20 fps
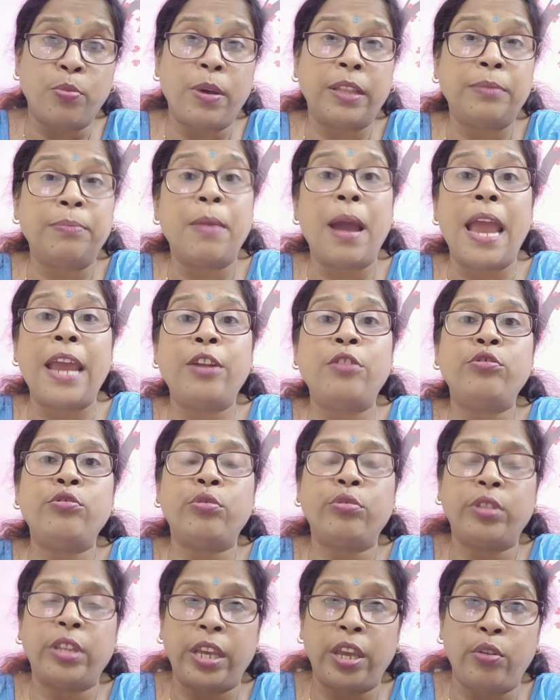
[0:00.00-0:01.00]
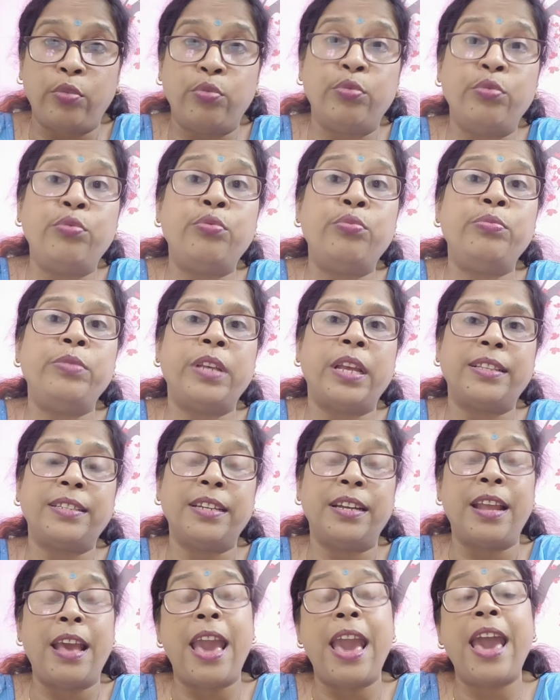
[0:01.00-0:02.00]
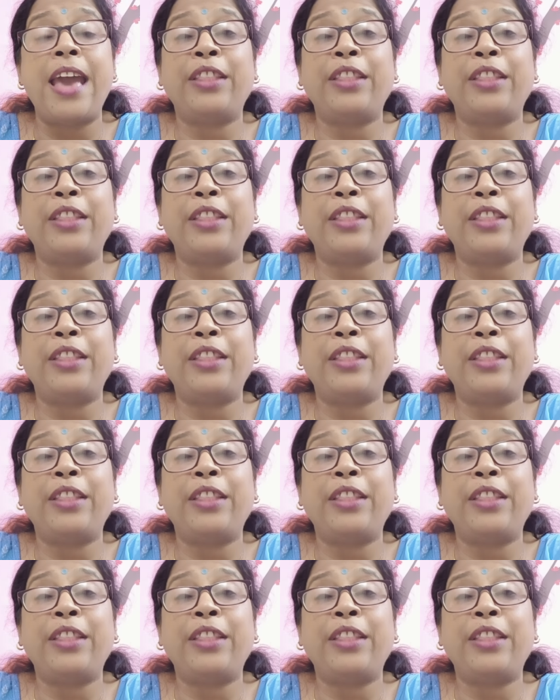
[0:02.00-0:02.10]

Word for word: ভাত মায়েরও চোখ থেকে ঘুম যাচ্ছে না